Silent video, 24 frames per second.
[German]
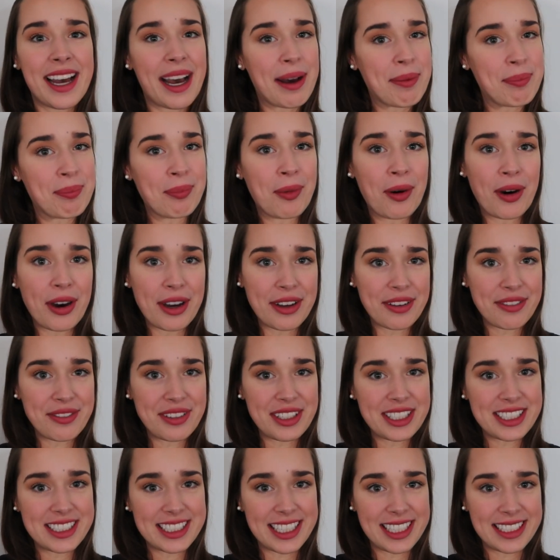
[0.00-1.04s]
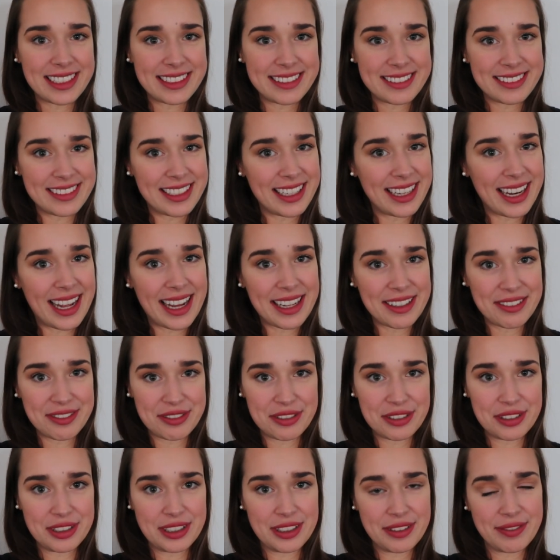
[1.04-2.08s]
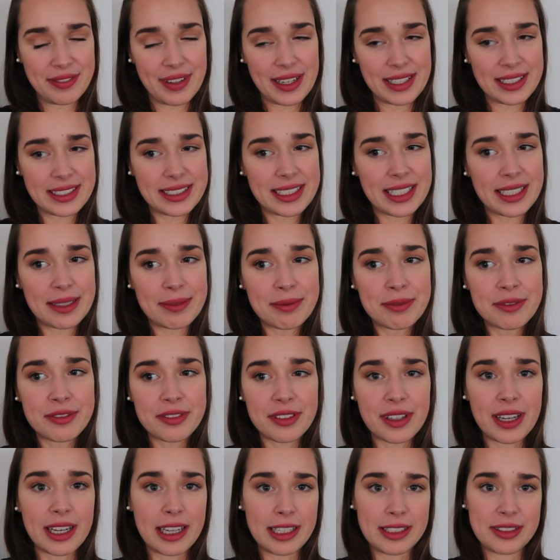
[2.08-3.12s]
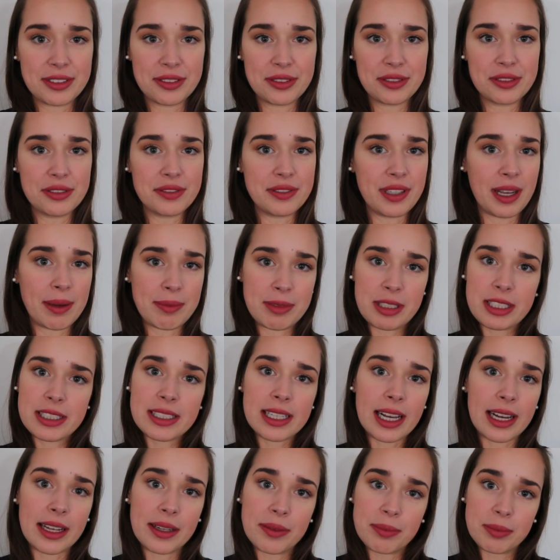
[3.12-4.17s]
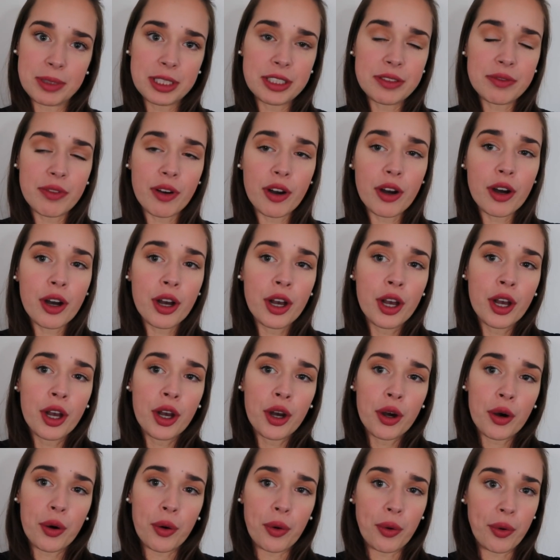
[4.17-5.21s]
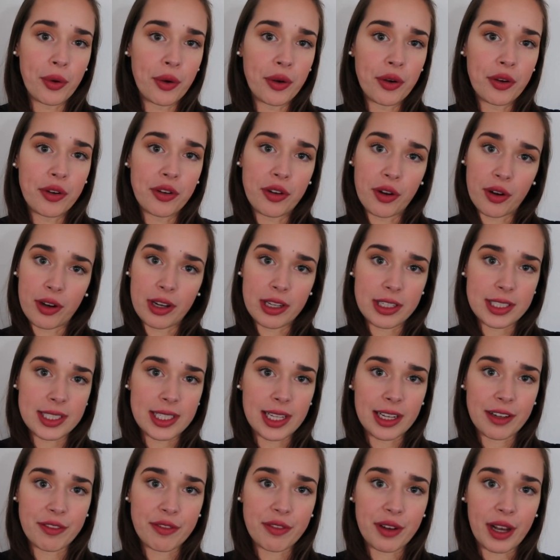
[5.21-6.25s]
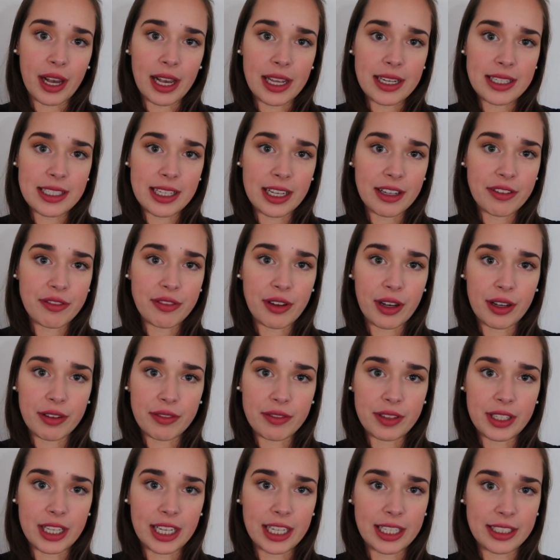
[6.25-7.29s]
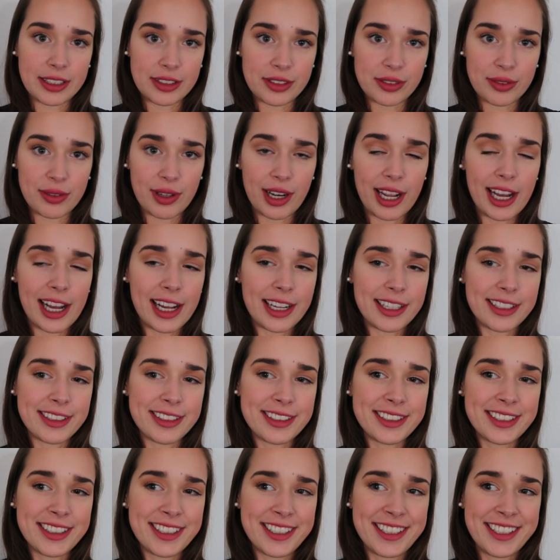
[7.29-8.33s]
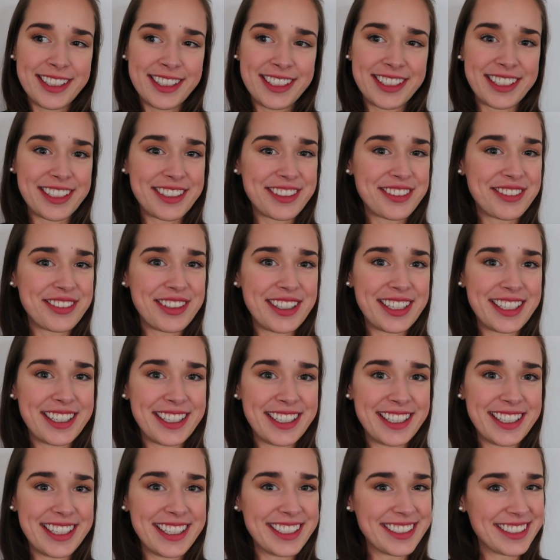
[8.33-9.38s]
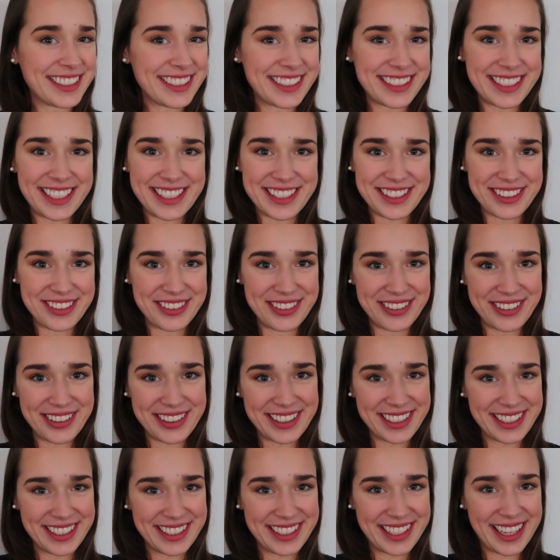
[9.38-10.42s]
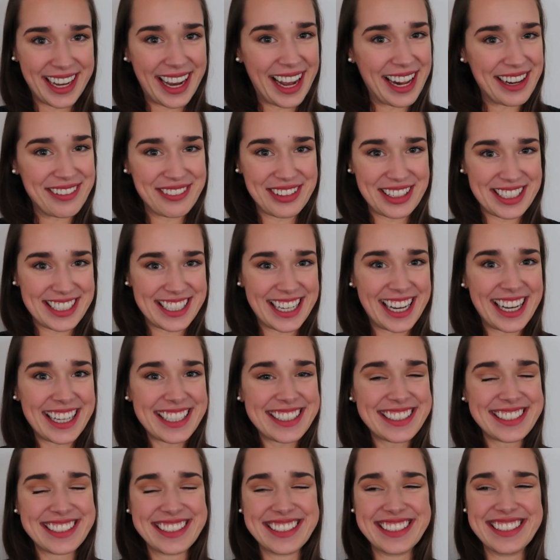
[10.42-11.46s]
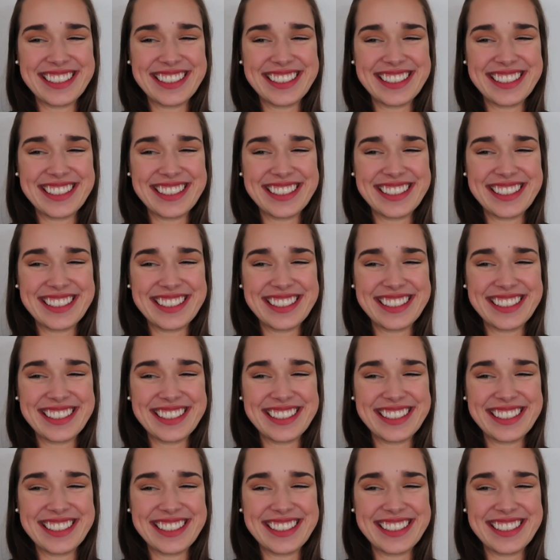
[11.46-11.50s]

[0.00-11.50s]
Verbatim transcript: Ab morgen wird dann geladen für den Wettkampf. Also wir haben jetzt gerade Mittwoch und Donnerstag, Freitag fangen wir an zu laden. Deswegen ist es jetzt nur noch ein halber Tag.